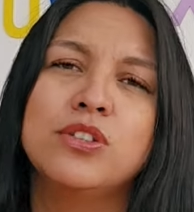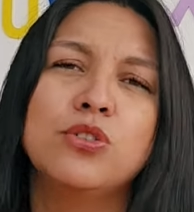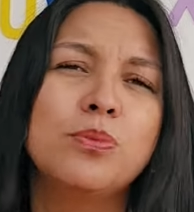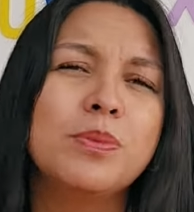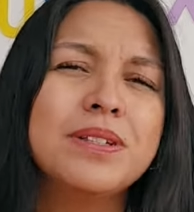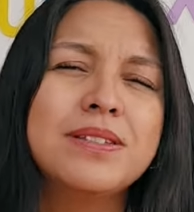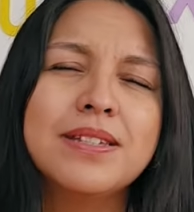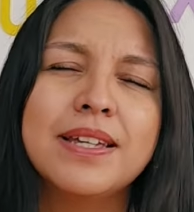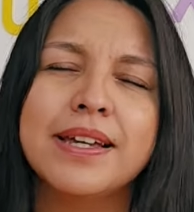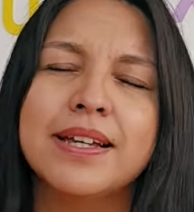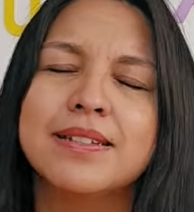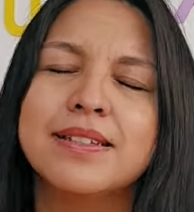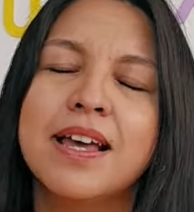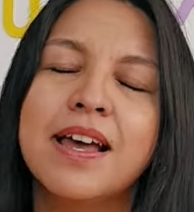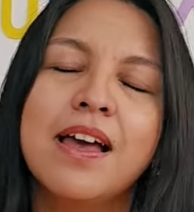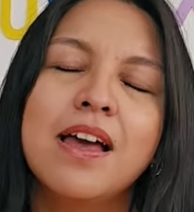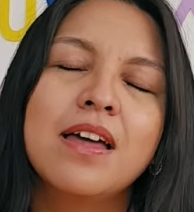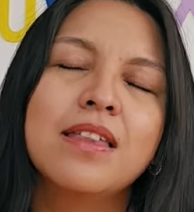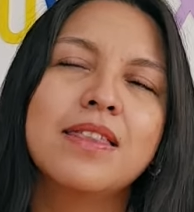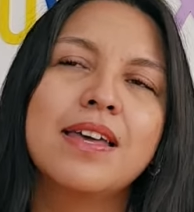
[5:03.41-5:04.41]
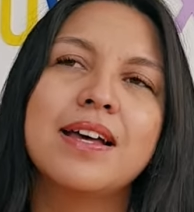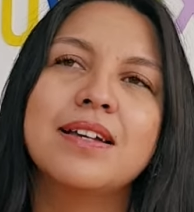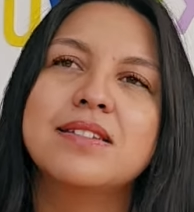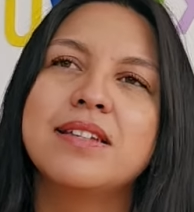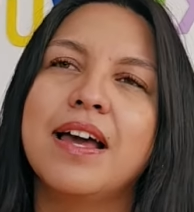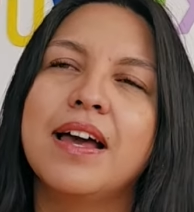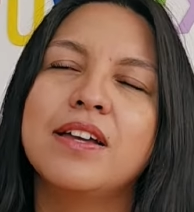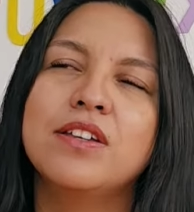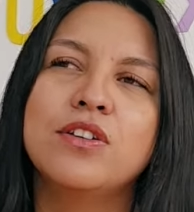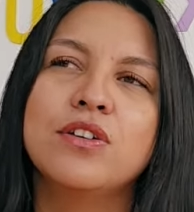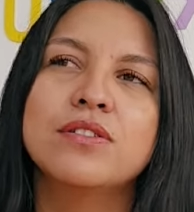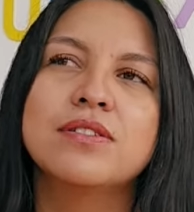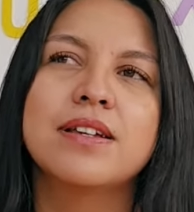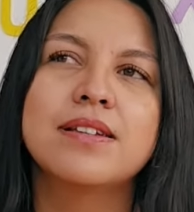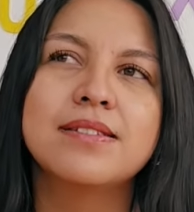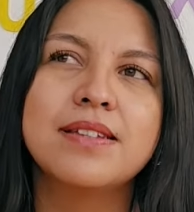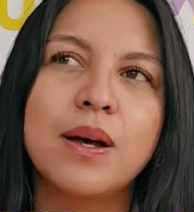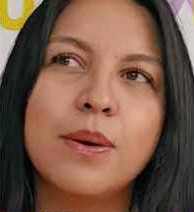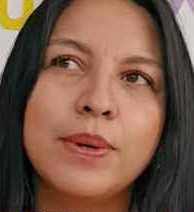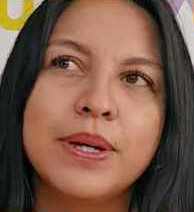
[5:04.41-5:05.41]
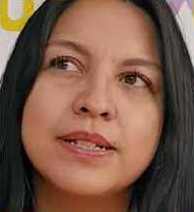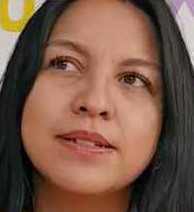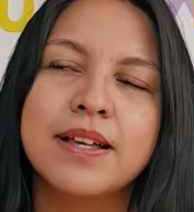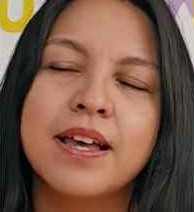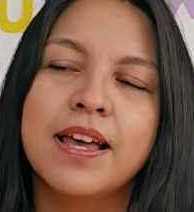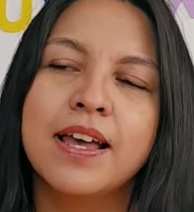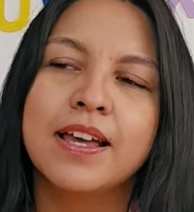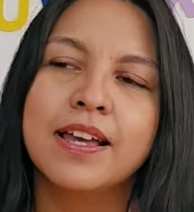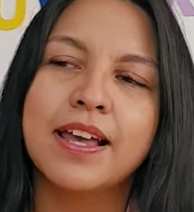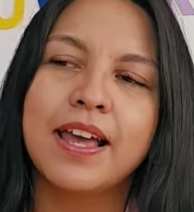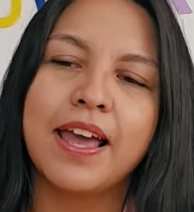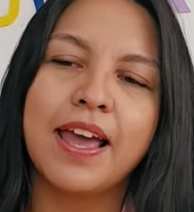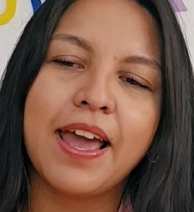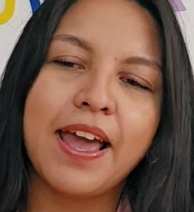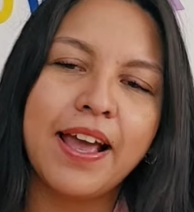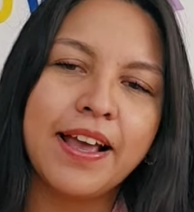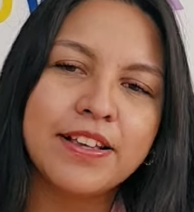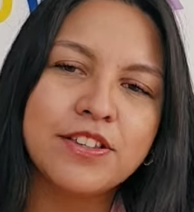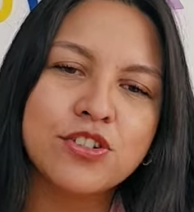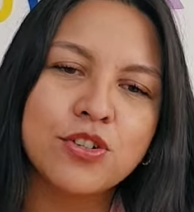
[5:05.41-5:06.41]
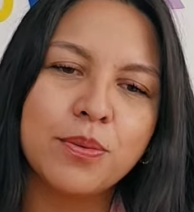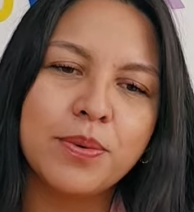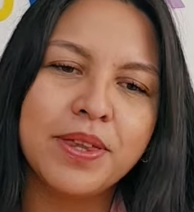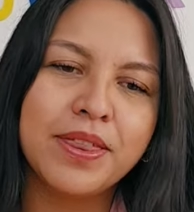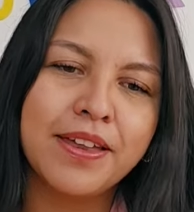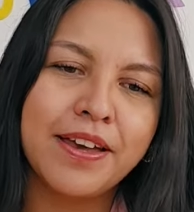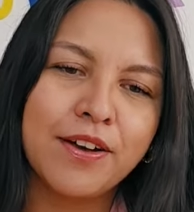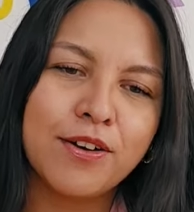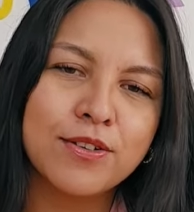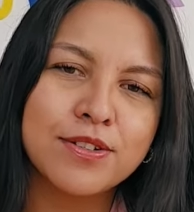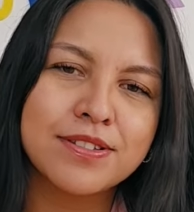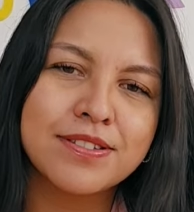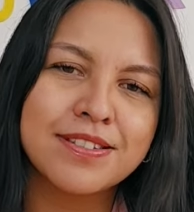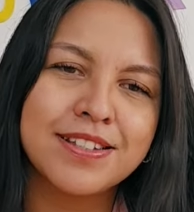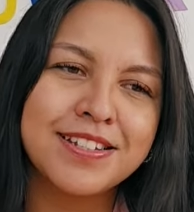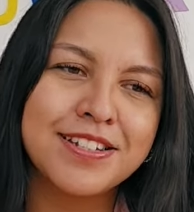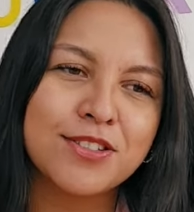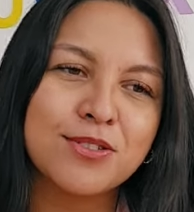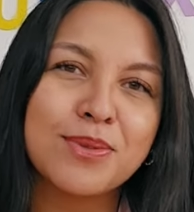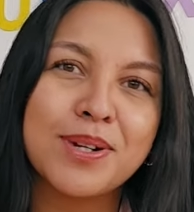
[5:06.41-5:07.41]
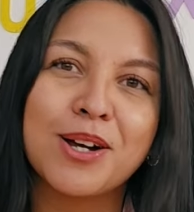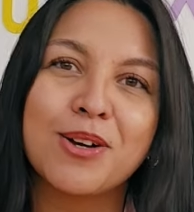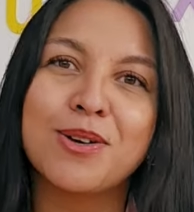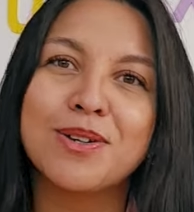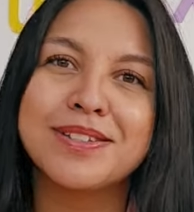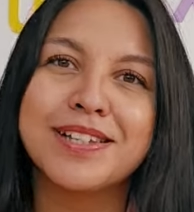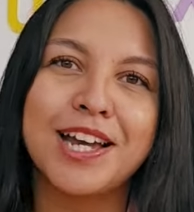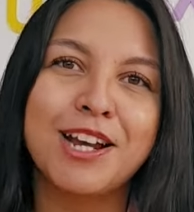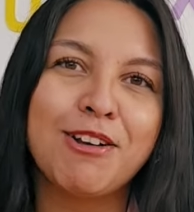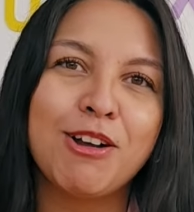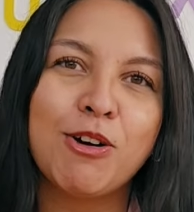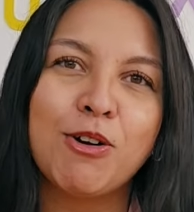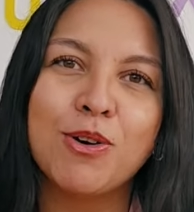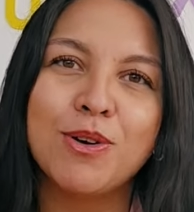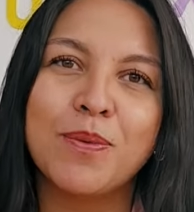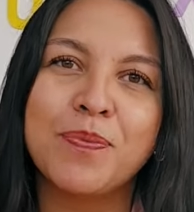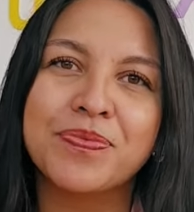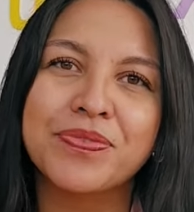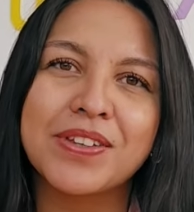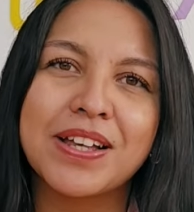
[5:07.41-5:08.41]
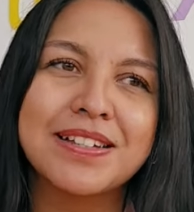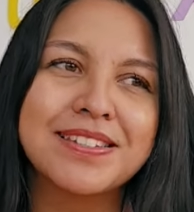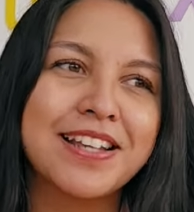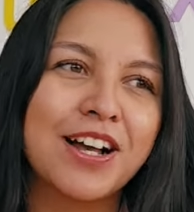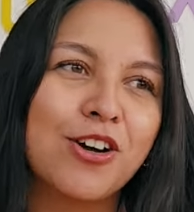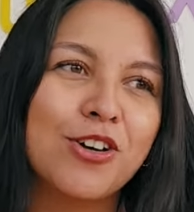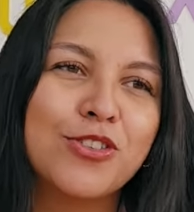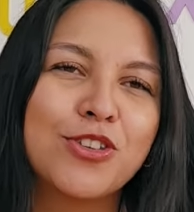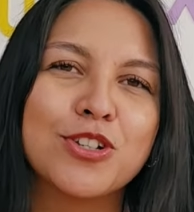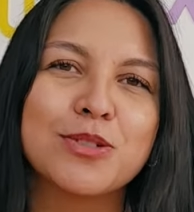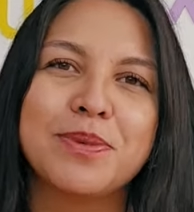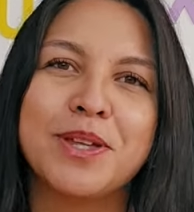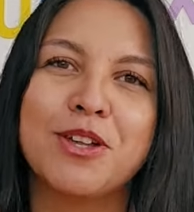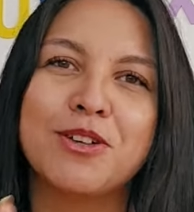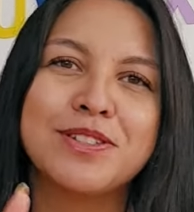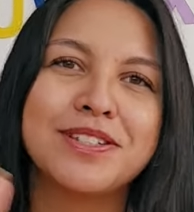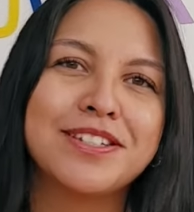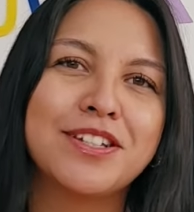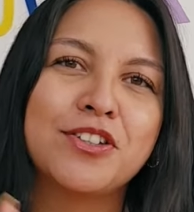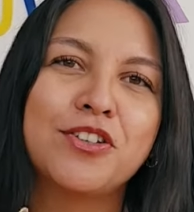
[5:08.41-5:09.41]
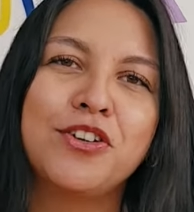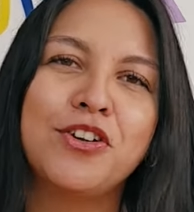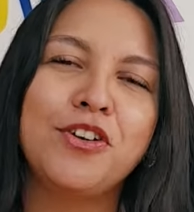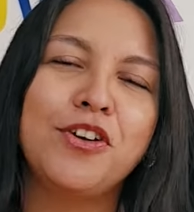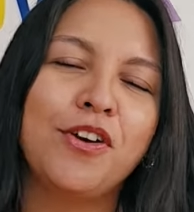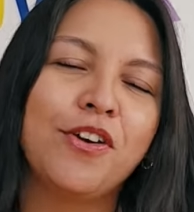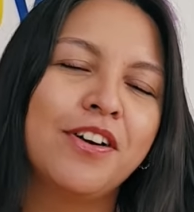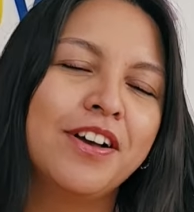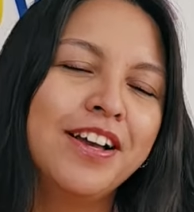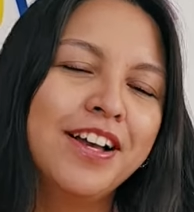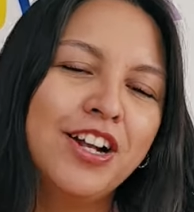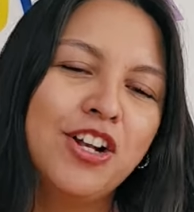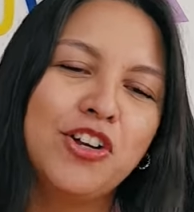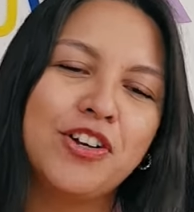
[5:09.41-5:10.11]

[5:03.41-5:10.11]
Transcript: Si tú me sigues de hace años, sabes que he hecho videos diciendo una cosa y luego saco otros videos diciendo, no, no,